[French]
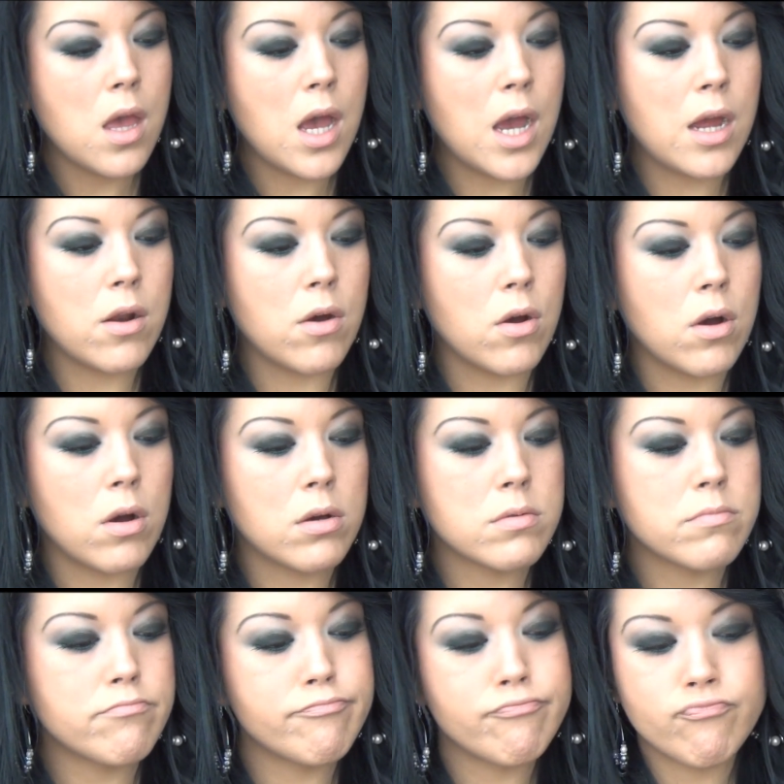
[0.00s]
Alors,
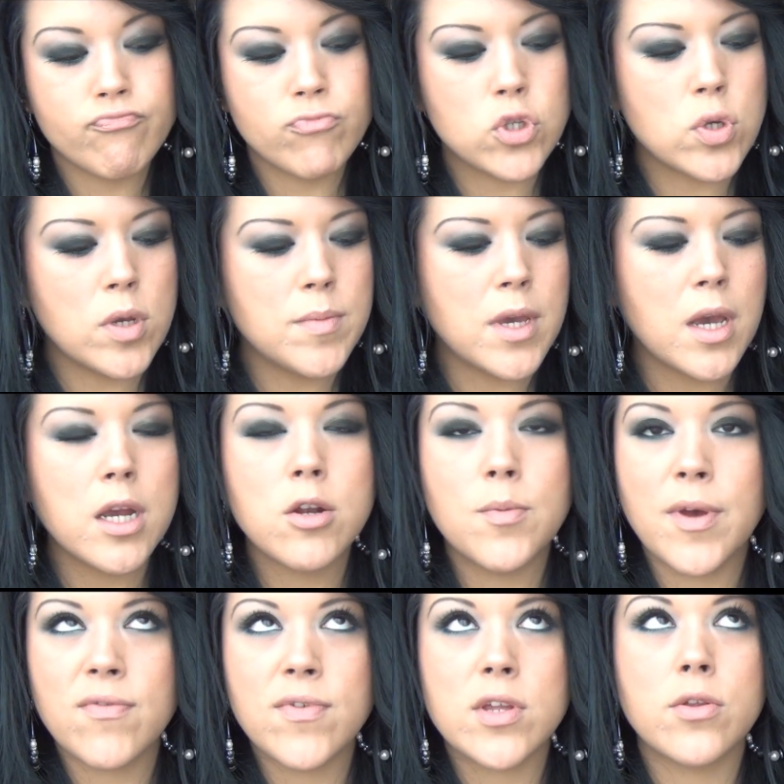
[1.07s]
sans miracle
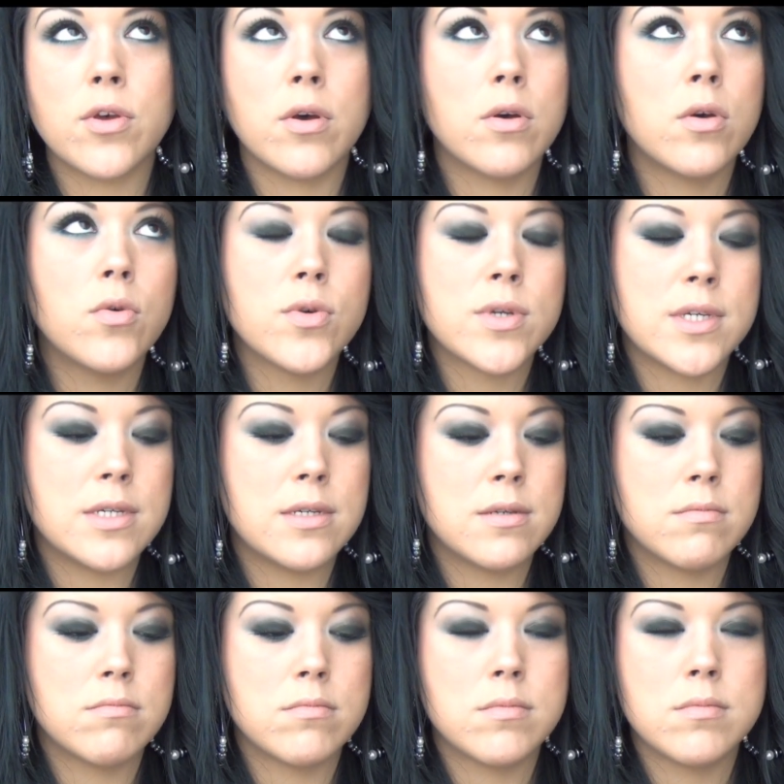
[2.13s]
perfecteur, ok.
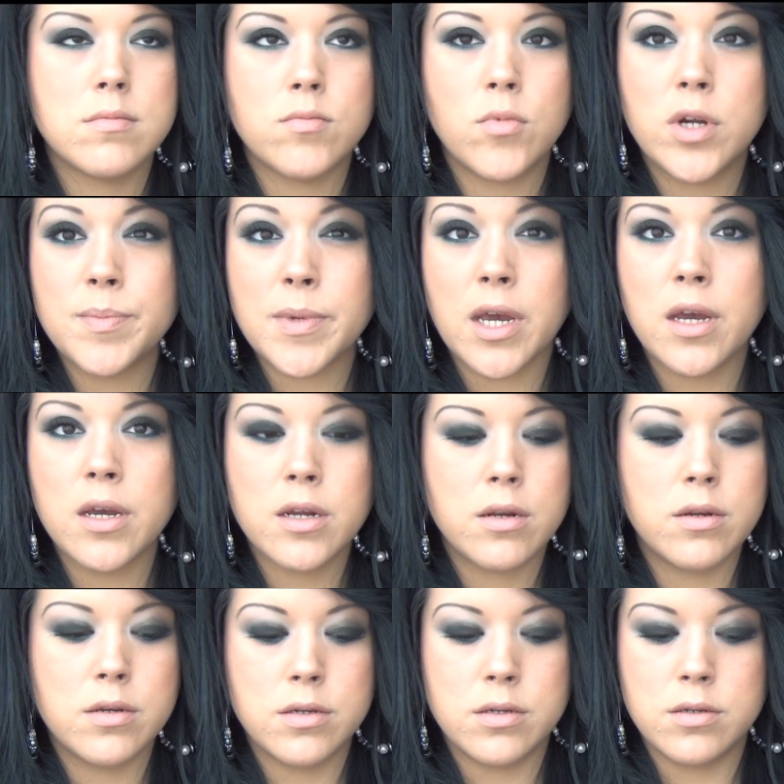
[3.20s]
Moi le
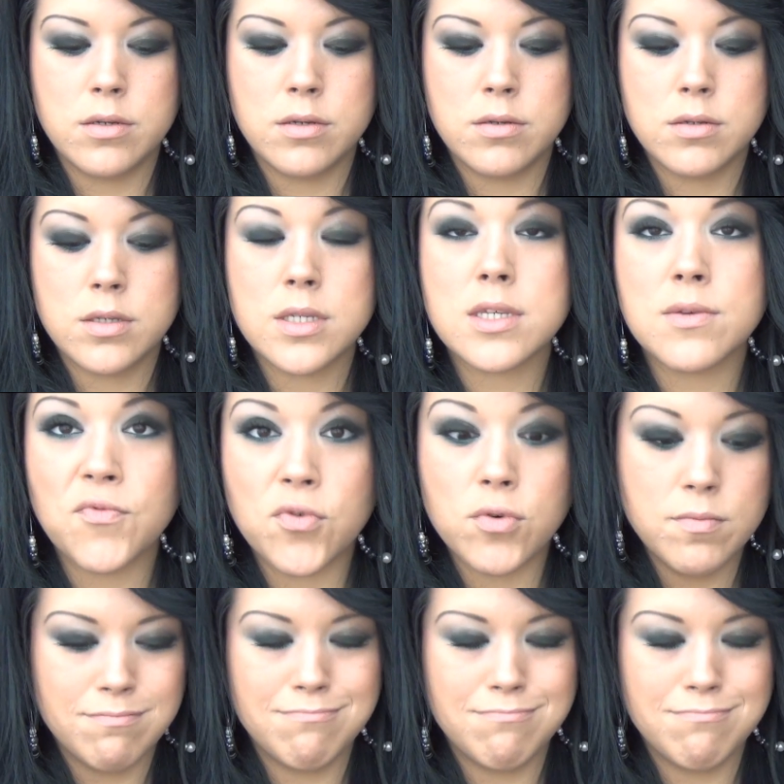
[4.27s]
miracle, euh, c'est ce qu'il me faut,